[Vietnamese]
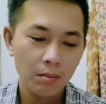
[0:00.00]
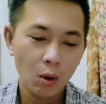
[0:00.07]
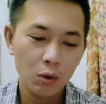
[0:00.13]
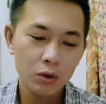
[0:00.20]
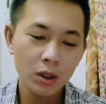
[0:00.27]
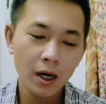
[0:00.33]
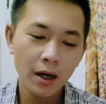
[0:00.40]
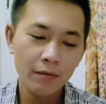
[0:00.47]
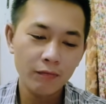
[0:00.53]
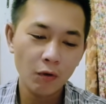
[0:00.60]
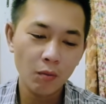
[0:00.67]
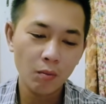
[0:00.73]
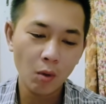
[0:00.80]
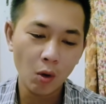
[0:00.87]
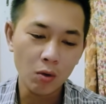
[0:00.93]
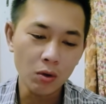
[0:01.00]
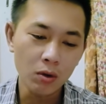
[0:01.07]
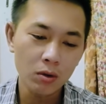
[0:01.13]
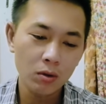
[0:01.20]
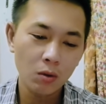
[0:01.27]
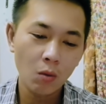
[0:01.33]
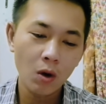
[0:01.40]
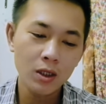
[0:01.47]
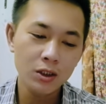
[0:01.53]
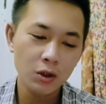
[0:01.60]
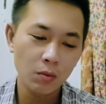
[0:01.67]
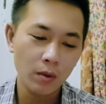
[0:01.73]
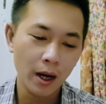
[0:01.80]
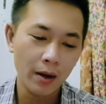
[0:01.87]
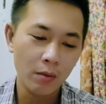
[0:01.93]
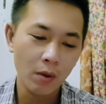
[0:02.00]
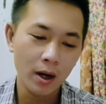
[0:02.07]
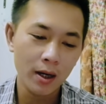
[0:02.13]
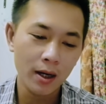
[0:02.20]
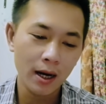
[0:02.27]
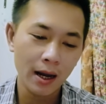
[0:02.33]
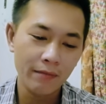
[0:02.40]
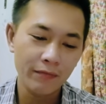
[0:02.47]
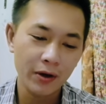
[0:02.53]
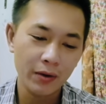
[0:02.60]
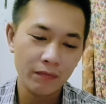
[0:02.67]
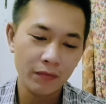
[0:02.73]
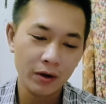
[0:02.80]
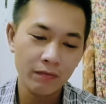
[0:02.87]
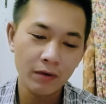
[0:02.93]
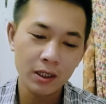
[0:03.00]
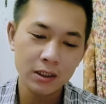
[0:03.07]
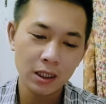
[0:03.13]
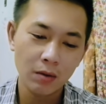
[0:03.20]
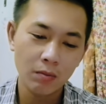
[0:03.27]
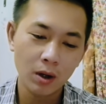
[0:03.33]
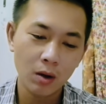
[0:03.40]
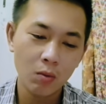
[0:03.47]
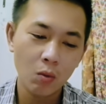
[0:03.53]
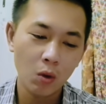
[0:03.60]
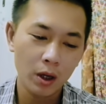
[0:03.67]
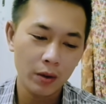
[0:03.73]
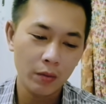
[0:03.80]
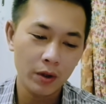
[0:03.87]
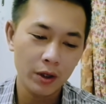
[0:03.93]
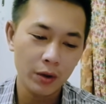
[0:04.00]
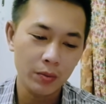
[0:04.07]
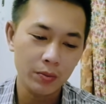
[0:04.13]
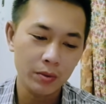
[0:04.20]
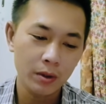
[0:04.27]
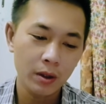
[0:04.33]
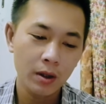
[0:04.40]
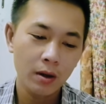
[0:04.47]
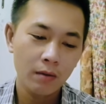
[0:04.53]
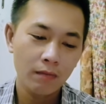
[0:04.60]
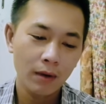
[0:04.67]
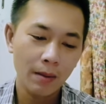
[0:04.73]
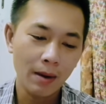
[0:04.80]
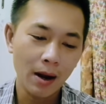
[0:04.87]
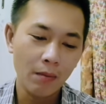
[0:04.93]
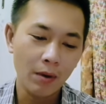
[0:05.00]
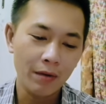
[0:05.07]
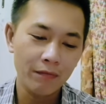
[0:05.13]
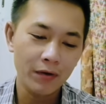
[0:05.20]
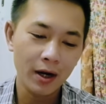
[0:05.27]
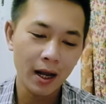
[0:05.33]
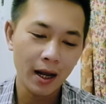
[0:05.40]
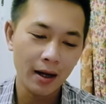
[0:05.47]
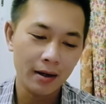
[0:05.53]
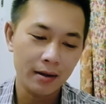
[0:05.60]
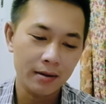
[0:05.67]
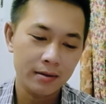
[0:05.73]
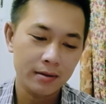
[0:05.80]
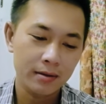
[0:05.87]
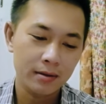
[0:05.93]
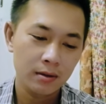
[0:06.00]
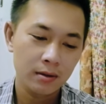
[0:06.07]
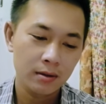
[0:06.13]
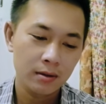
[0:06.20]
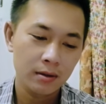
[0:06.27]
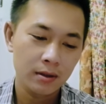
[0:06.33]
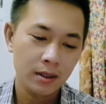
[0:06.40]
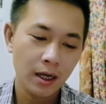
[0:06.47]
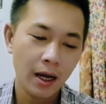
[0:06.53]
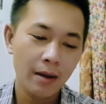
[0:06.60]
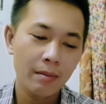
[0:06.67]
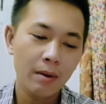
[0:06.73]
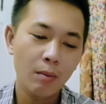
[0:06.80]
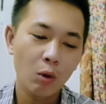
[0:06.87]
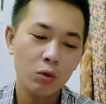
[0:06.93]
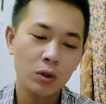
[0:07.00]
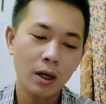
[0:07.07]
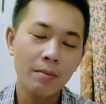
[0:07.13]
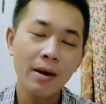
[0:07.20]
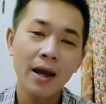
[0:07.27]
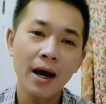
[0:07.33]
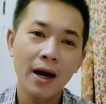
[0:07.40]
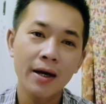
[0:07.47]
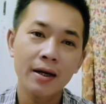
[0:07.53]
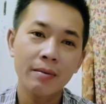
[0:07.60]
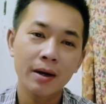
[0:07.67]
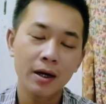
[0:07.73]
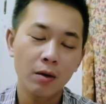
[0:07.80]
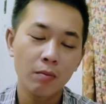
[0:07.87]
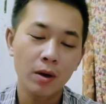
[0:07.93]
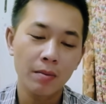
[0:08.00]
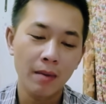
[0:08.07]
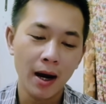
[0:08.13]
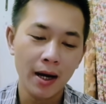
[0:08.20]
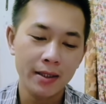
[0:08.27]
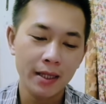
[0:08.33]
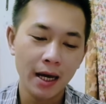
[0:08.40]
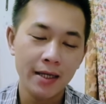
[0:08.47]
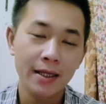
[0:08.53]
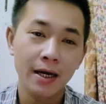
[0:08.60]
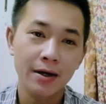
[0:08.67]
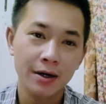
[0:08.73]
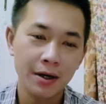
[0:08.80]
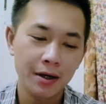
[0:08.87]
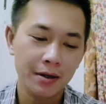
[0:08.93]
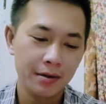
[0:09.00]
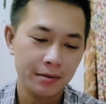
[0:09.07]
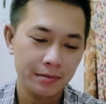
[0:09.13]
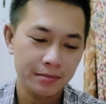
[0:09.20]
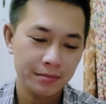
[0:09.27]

Bộ Tư lệnh vùng 4 quân chủng hải quân làm việc với vợ chồng ông Huỳnh Uy Dũng và bà Nguyễn Phương Hằng ngày 11 tháng 12 năm 2013 tại nhà riêng.